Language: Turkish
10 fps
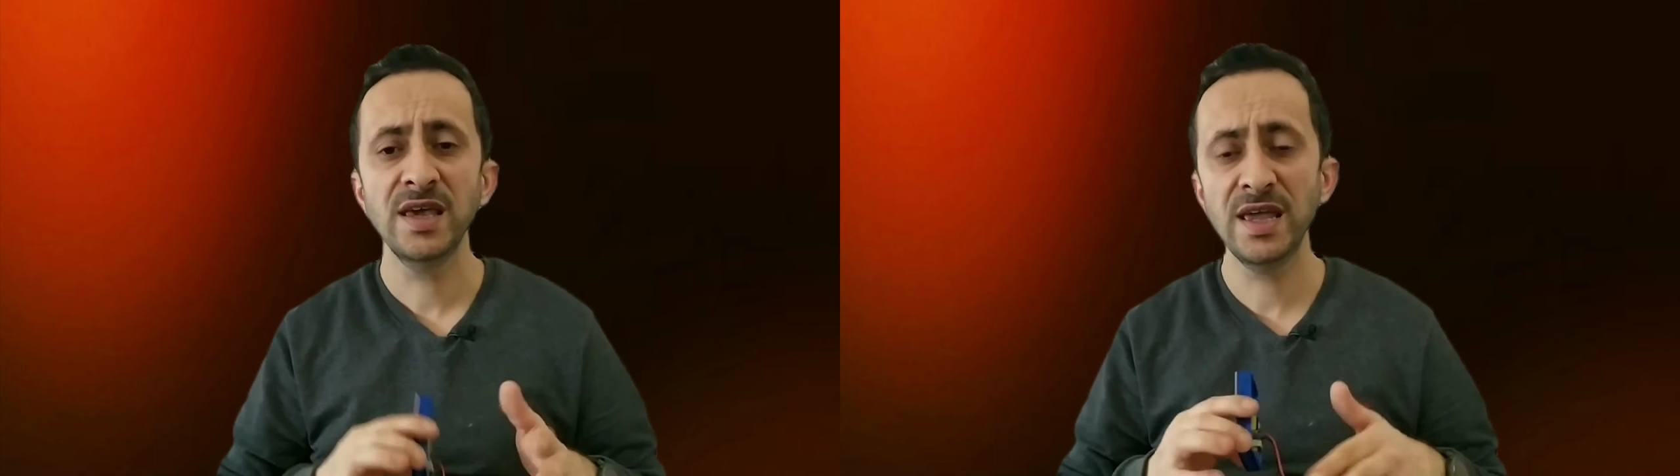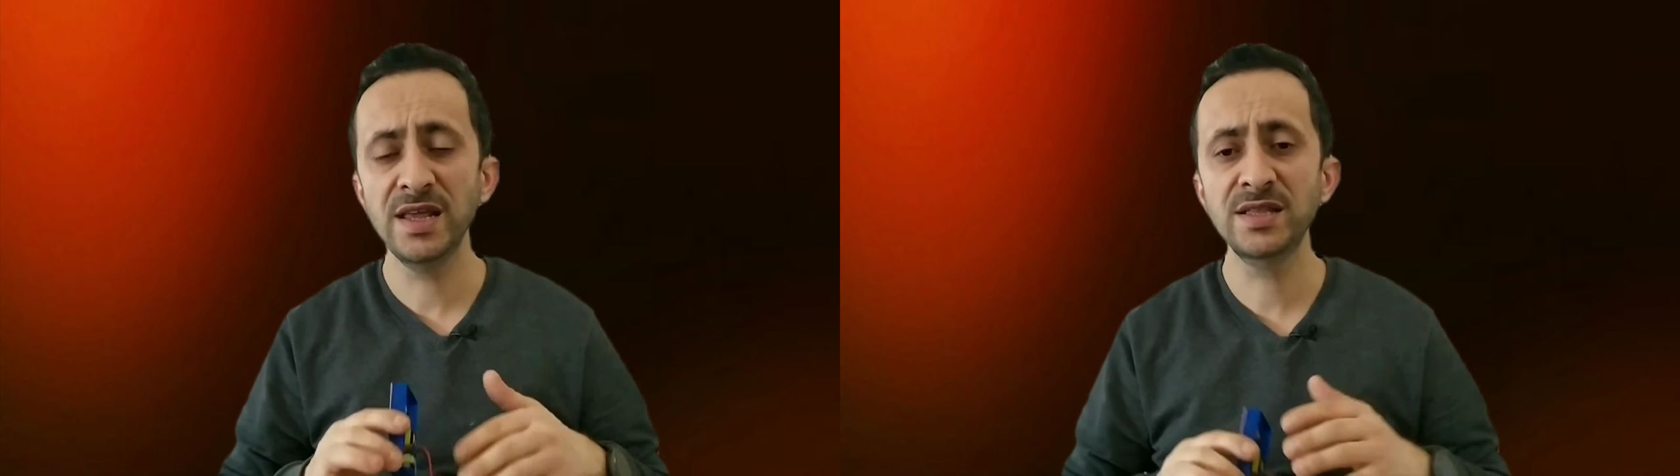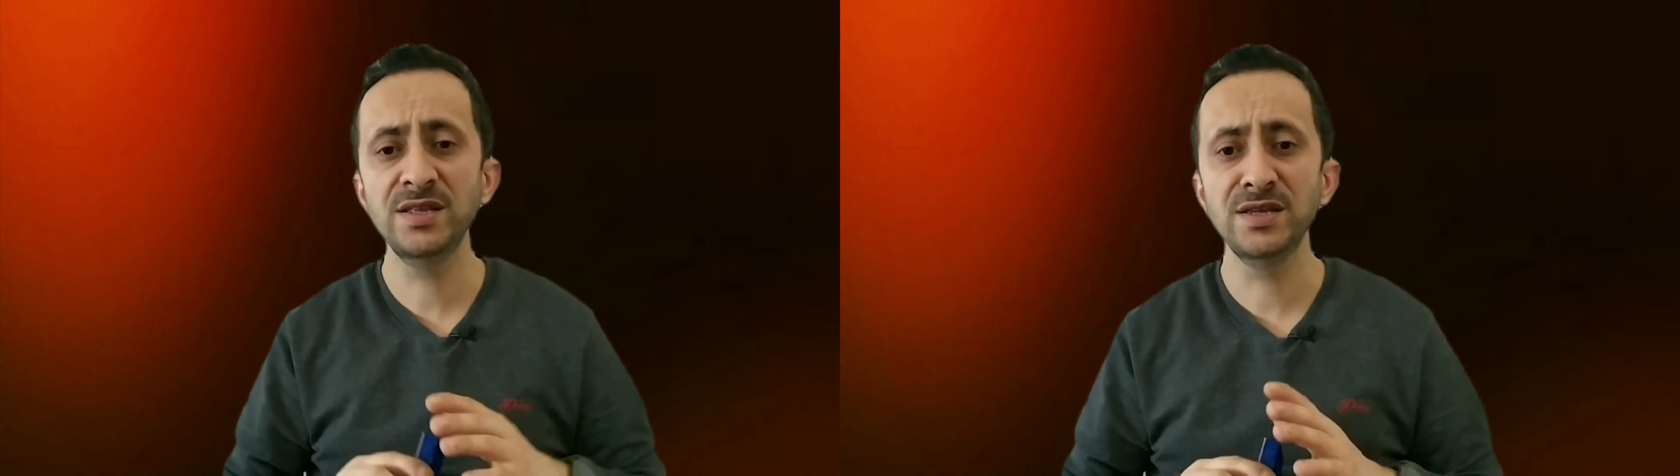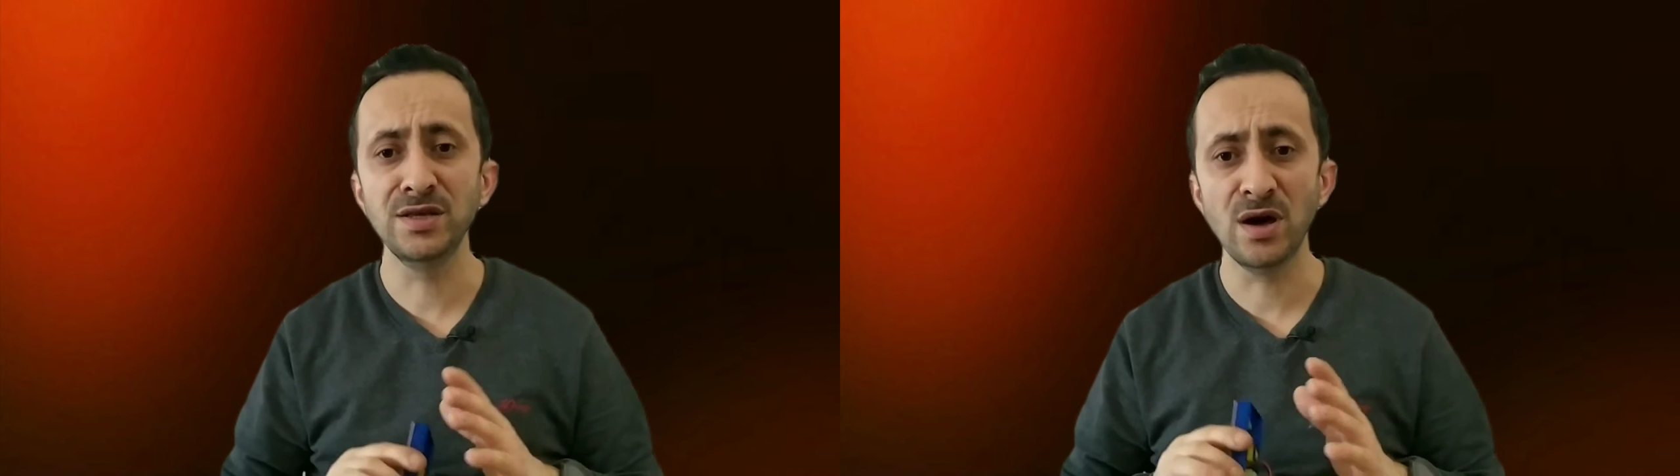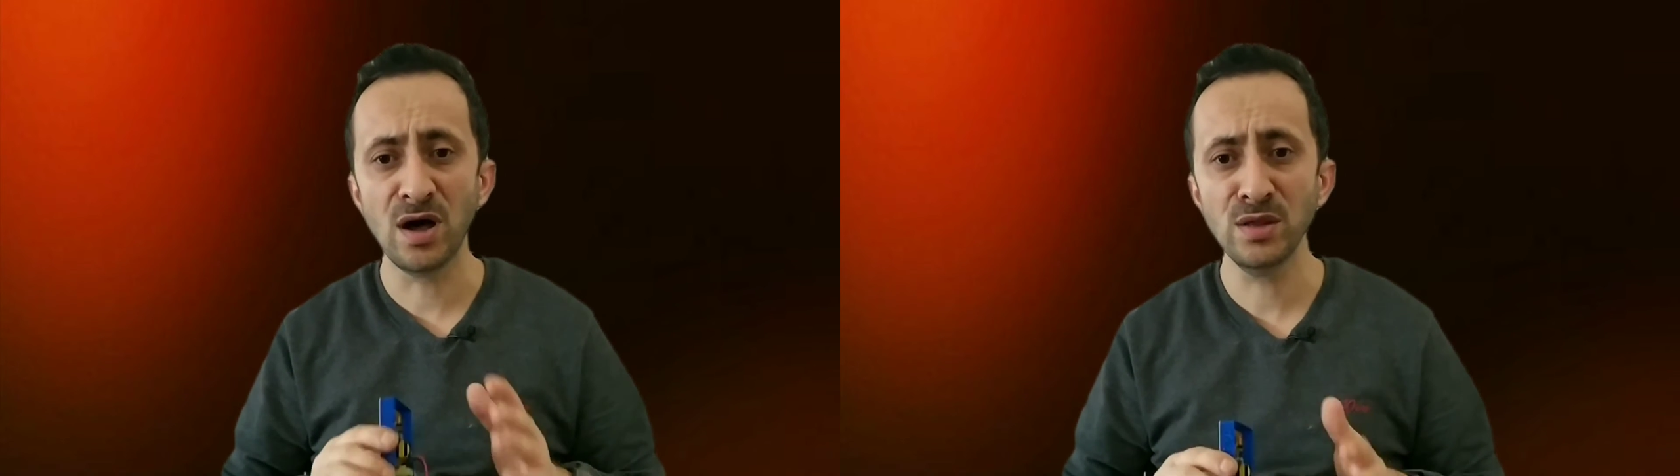
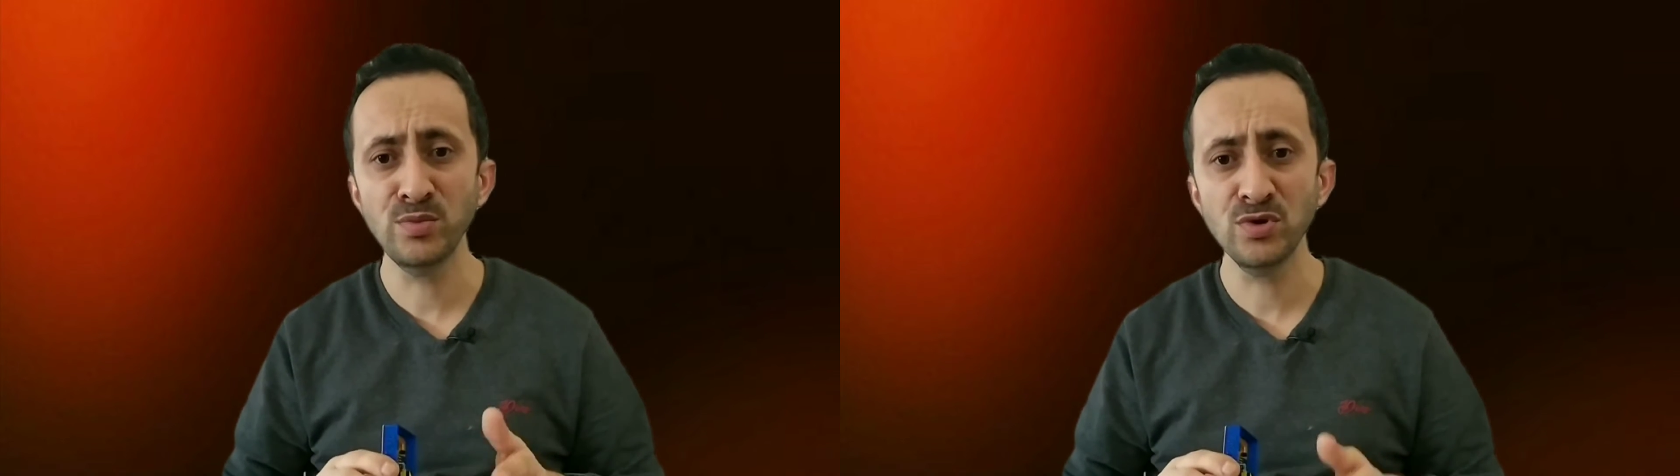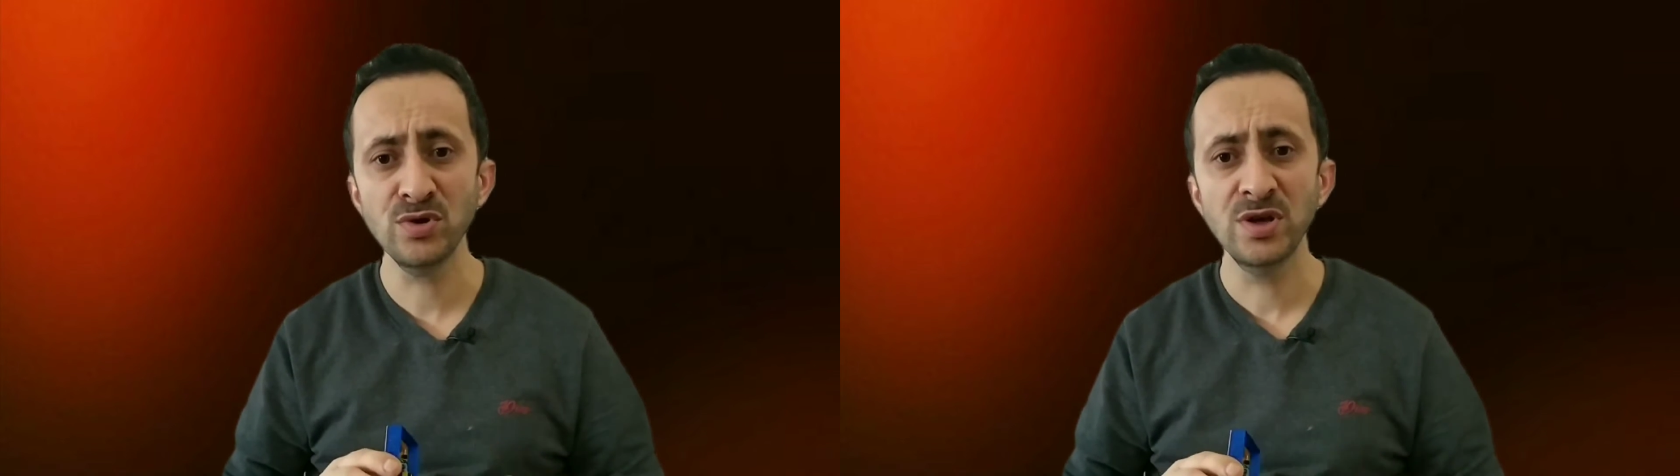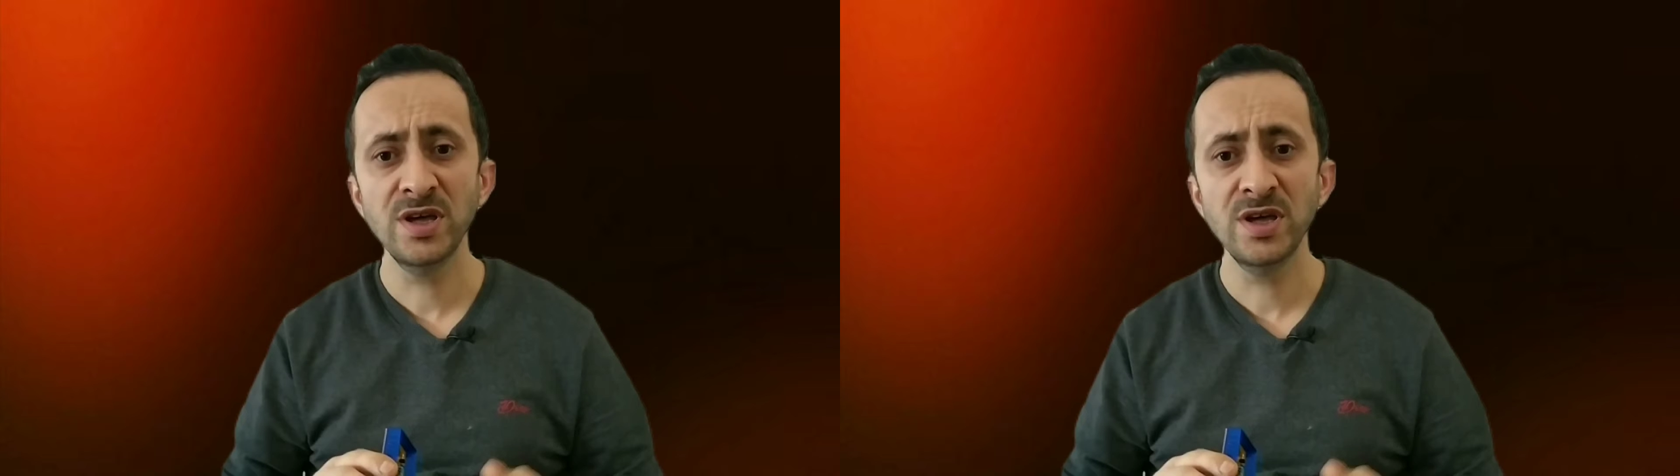elektriğini almıyor.